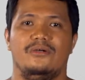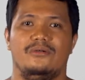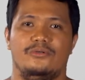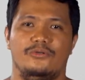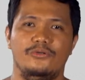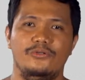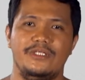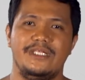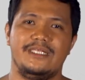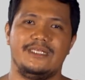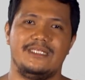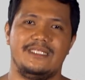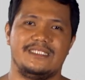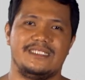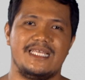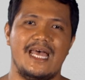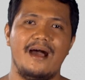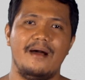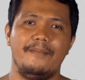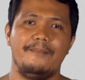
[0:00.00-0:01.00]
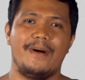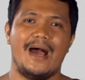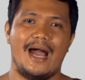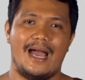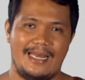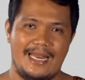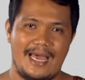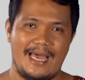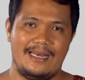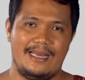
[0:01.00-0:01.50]
Ngunit isang
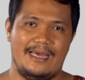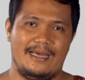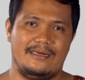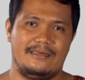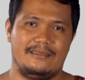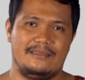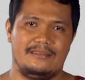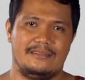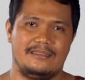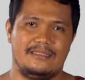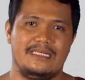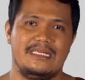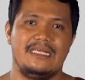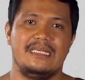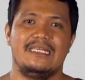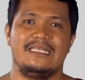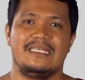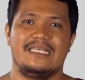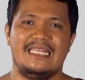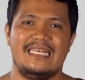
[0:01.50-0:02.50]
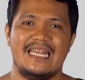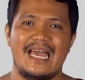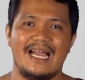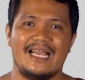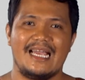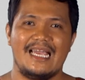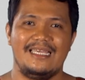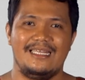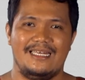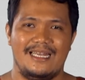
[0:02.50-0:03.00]
paalala,
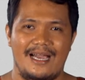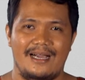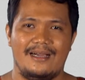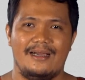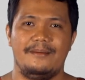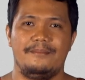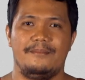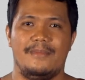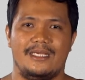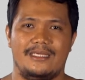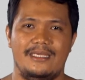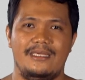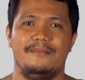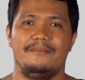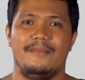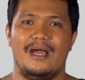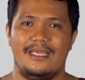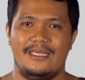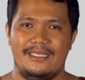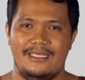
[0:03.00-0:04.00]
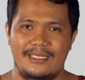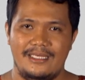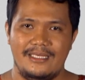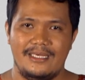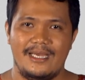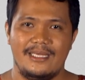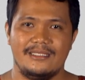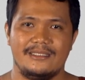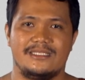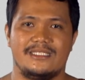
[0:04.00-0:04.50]
kinakailangan maging
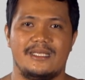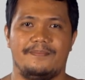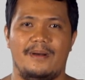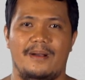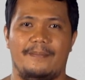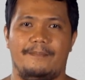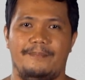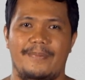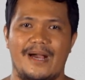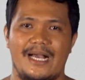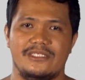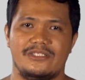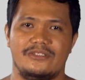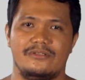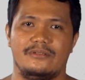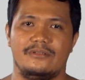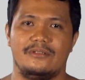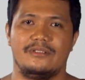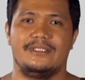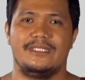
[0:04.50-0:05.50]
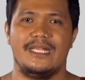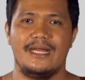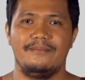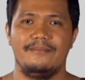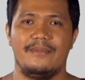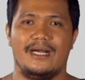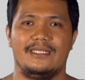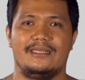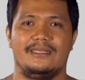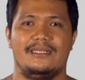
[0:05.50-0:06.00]
maingat sa pagpasok ng
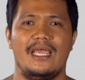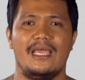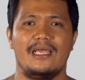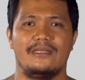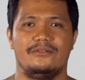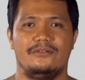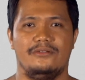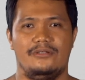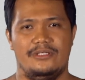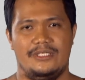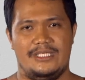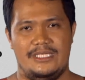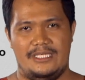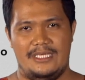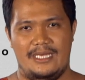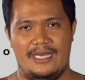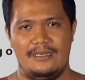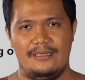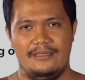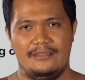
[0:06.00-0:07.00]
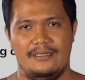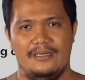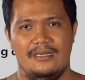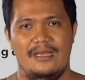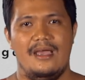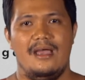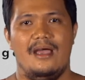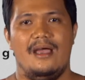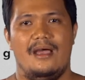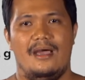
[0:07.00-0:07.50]
mga teknolohiya
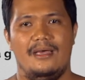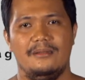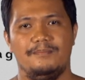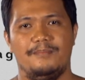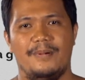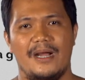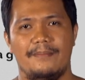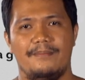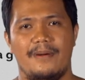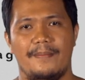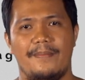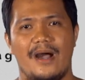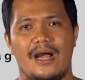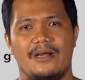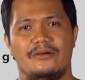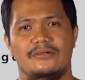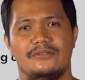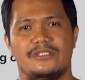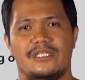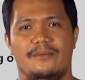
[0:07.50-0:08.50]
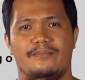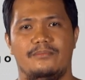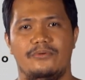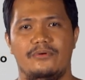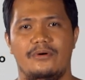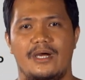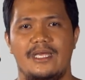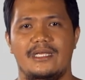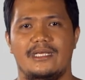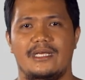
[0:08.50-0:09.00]
at pagbabago sa
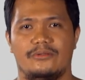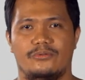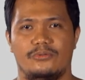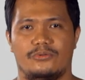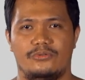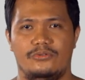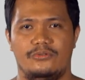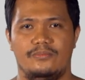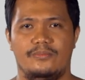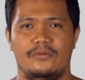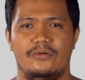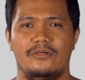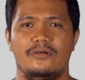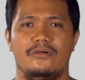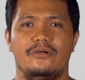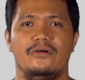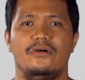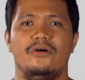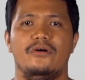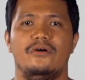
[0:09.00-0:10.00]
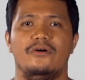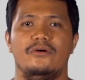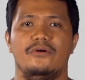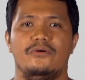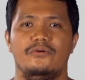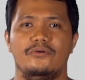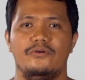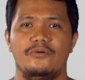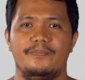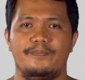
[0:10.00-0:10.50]
buhay katutubo
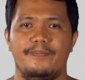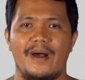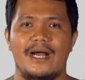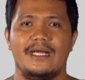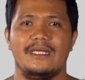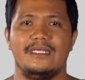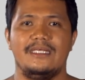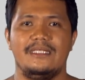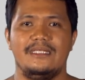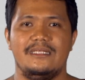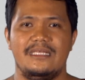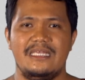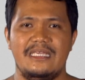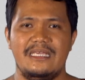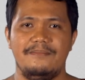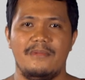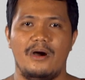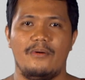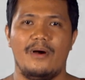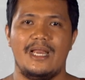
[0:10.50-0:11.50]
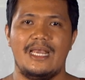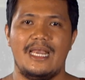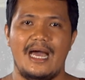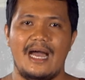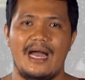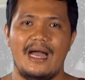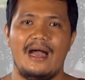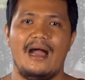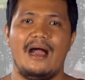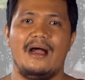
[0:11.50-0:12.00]
upang hindi mawala